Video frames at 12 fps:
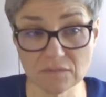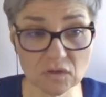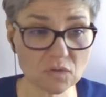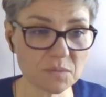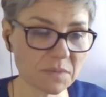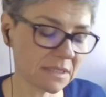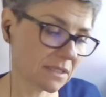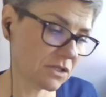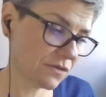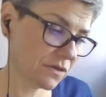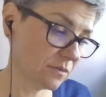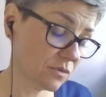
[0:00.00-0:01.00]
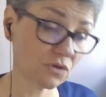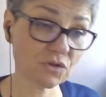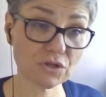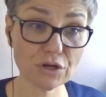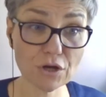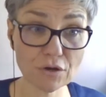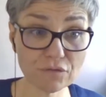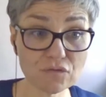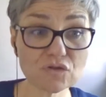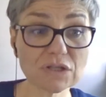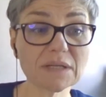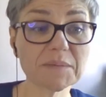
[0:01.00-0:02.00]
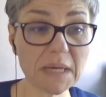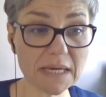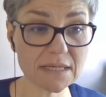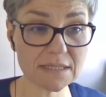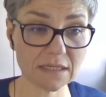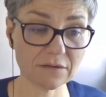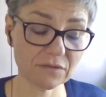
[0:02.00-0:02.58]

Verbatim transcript: osobistej świadomości w różnych miejscach.